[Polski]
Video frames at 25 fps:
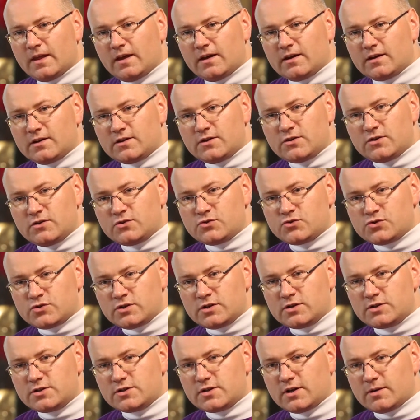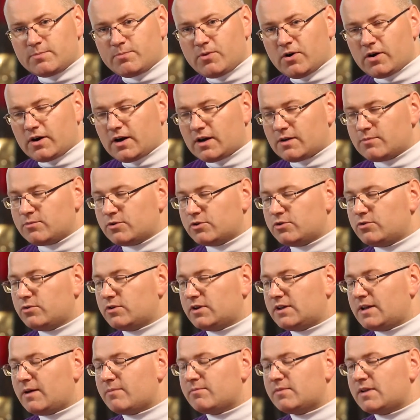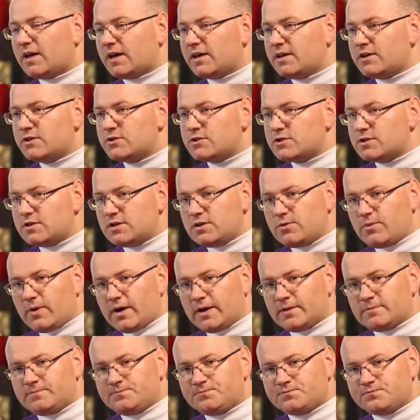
e, życie, pokarm, który nam daje siłę.